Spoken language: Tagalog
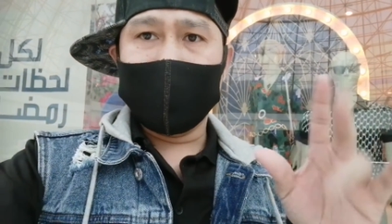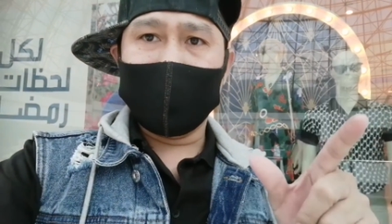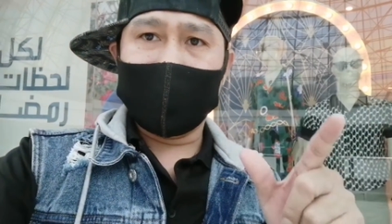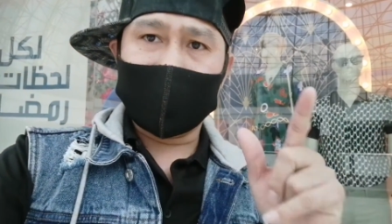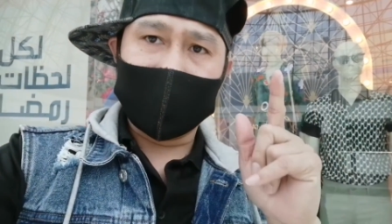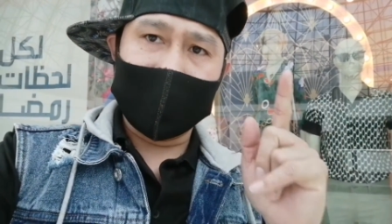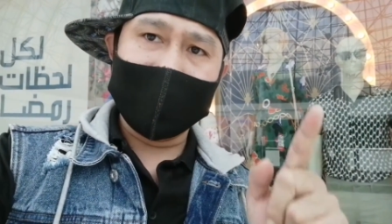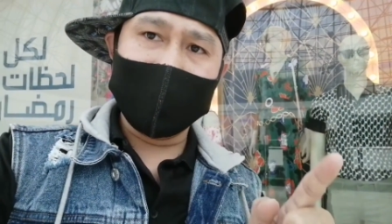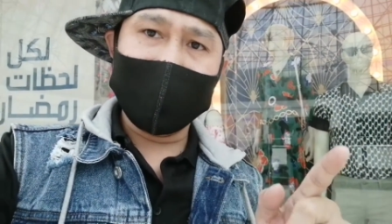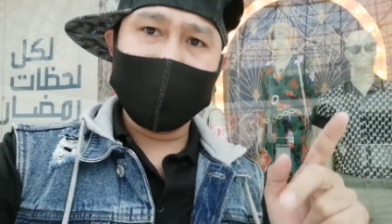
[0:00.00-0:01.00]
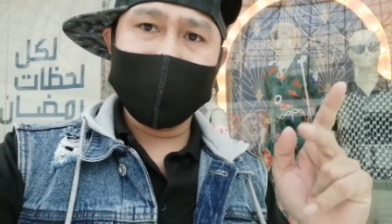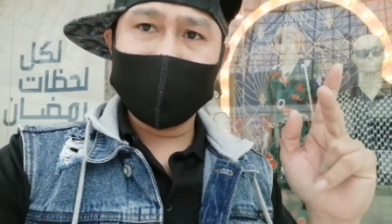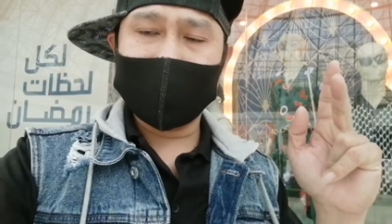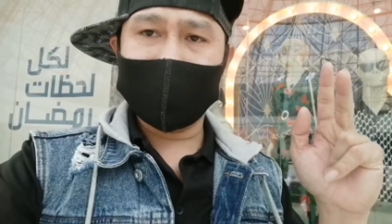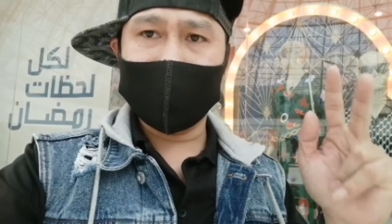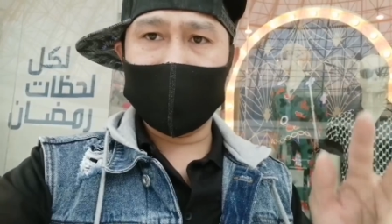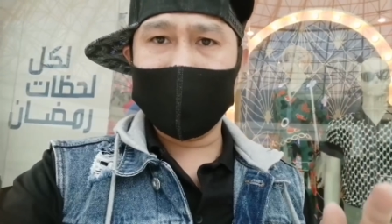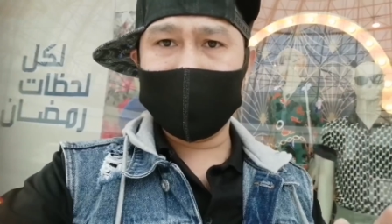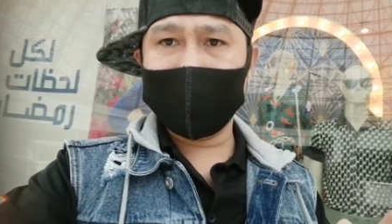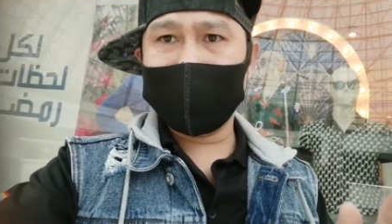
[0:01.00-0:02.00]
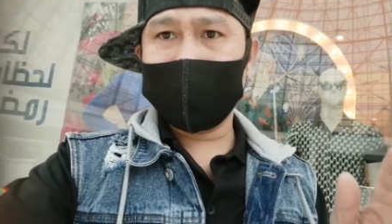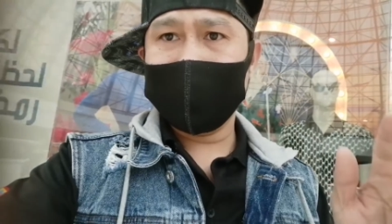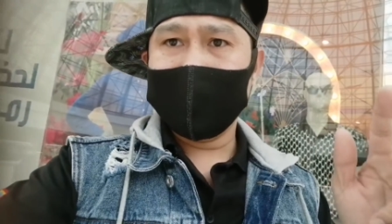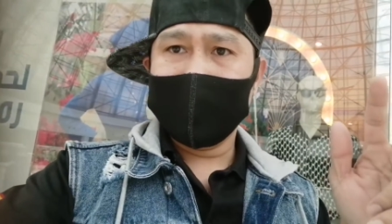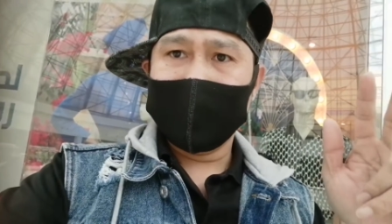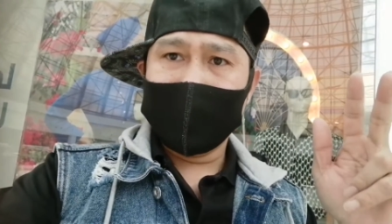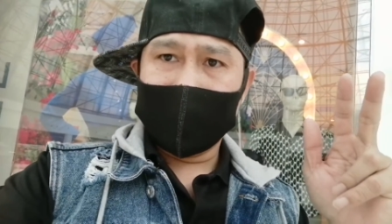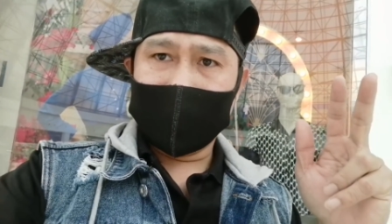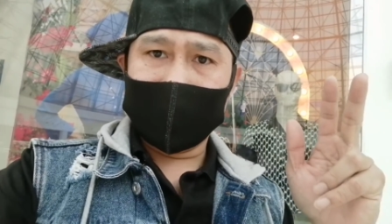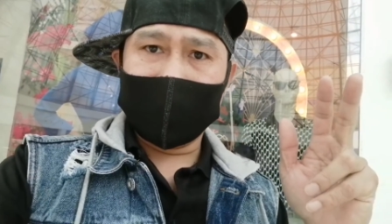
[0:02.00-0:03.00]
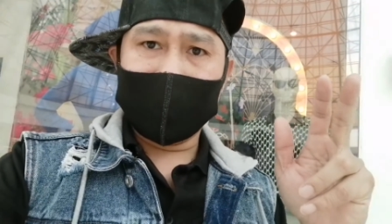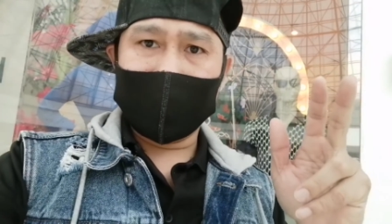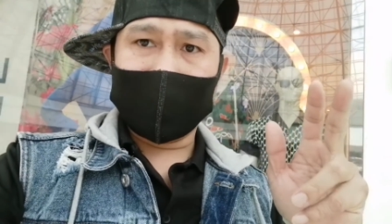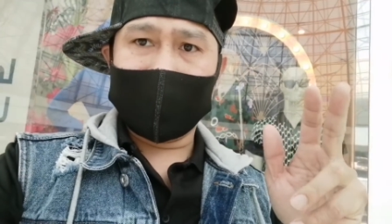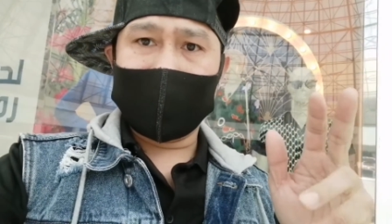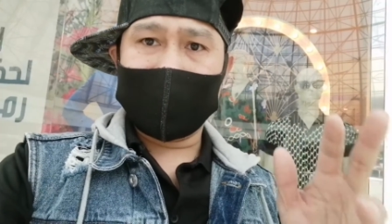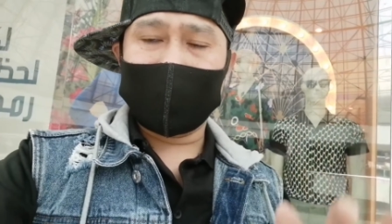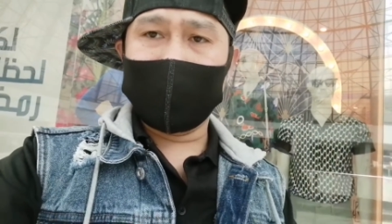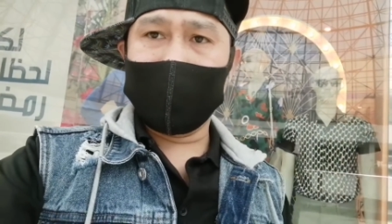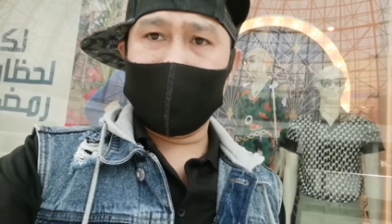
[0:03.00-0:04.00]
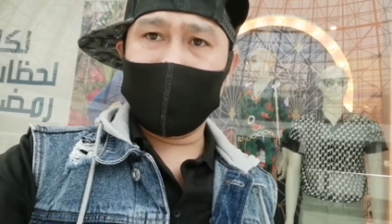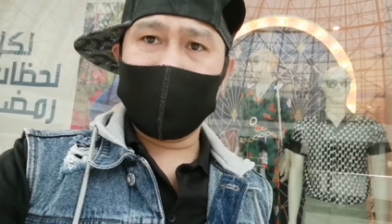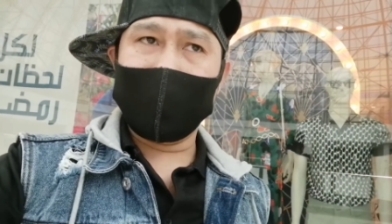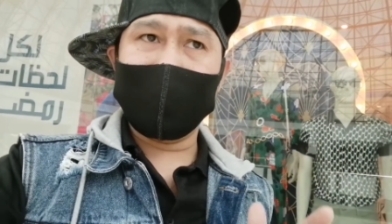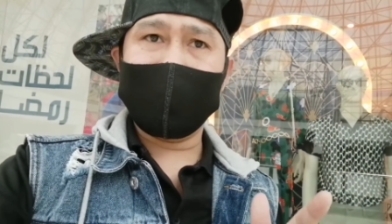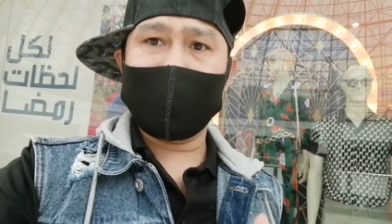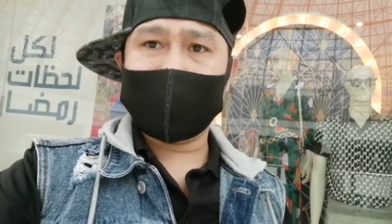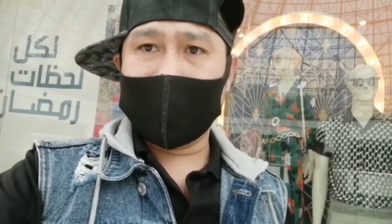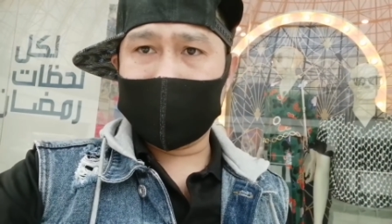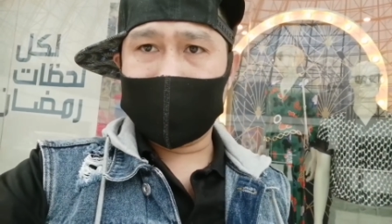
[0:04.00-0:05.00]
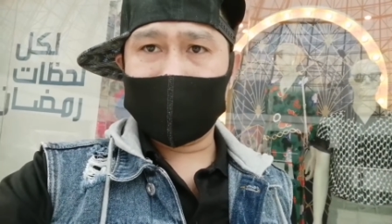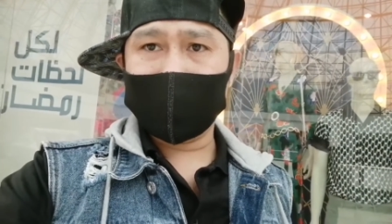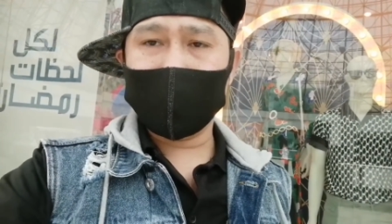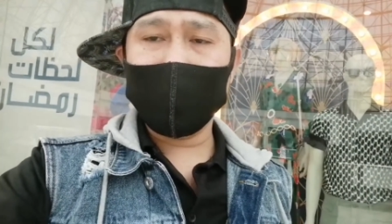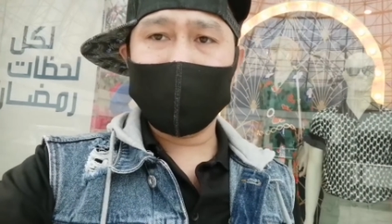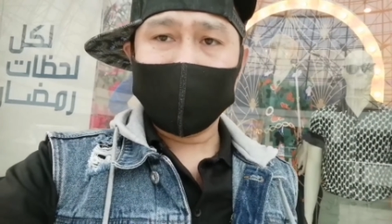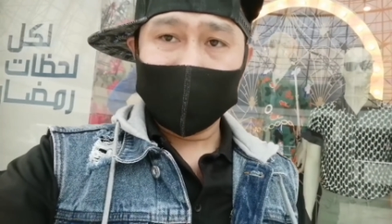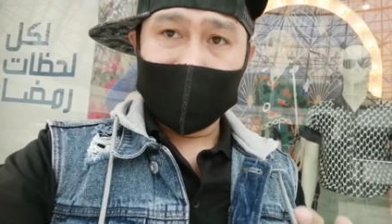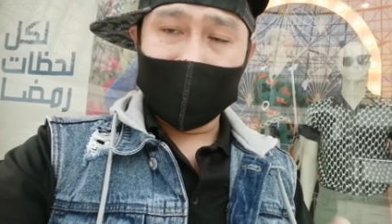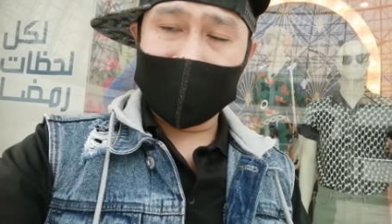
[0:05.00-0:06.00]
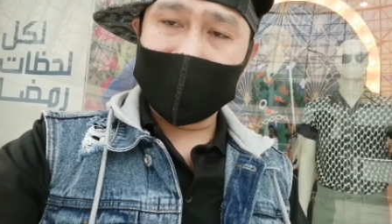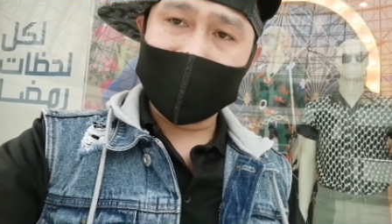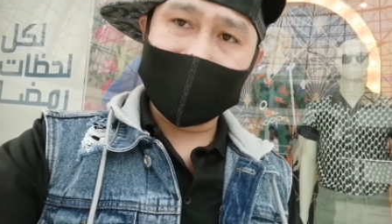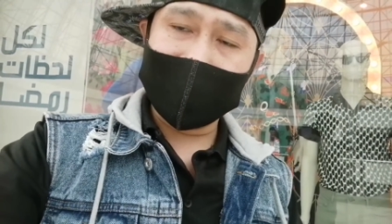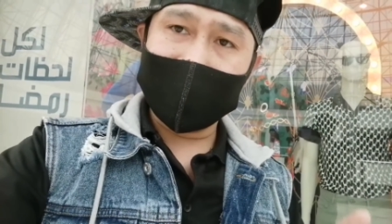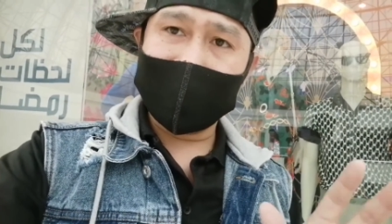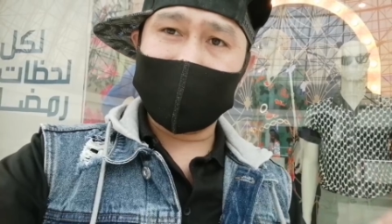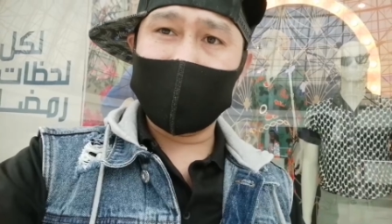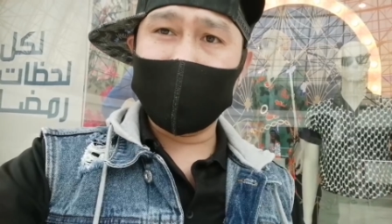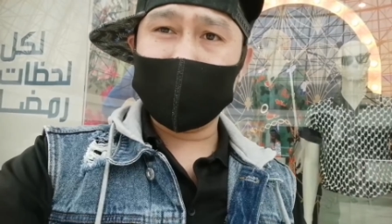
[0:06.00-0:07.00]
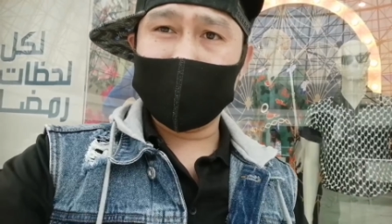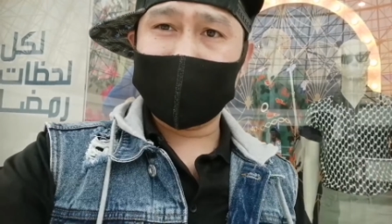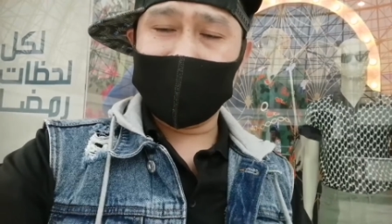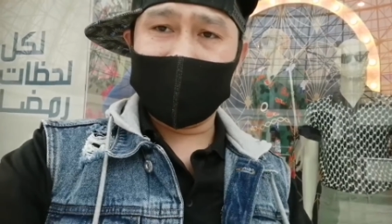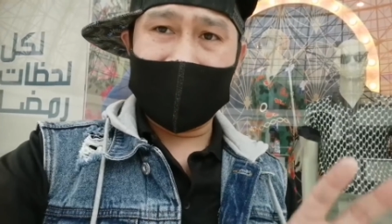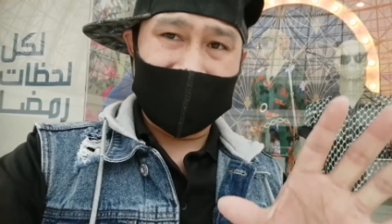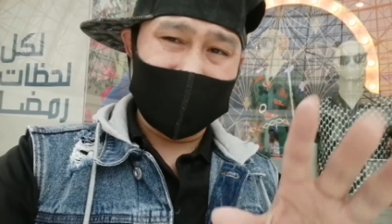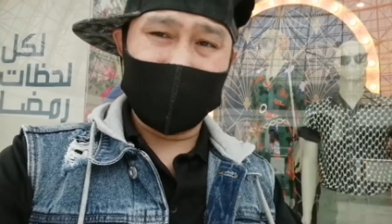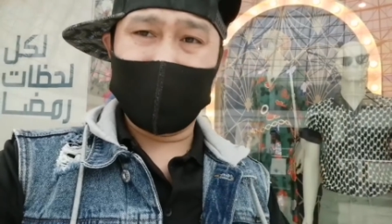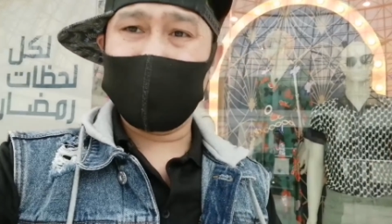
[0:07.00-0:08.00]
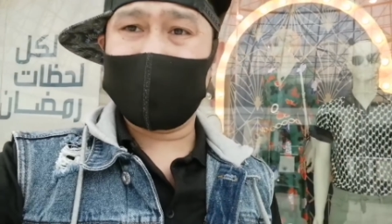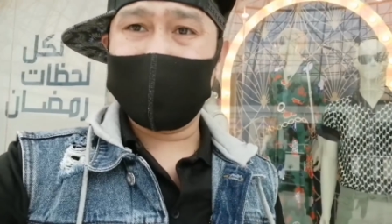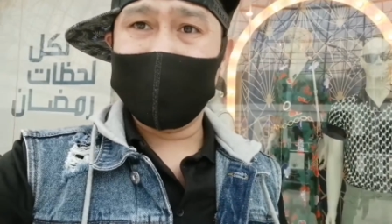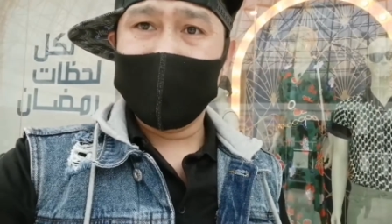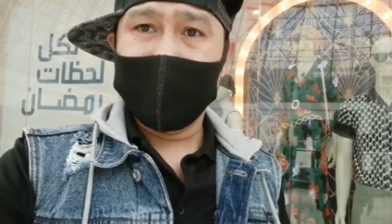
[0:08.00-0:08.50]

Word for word: Maybe the trailer, uh, Mayweather, or uh, Probellum and uh, Top Round. So, magagandang uh, promoter po yung malaking promoter.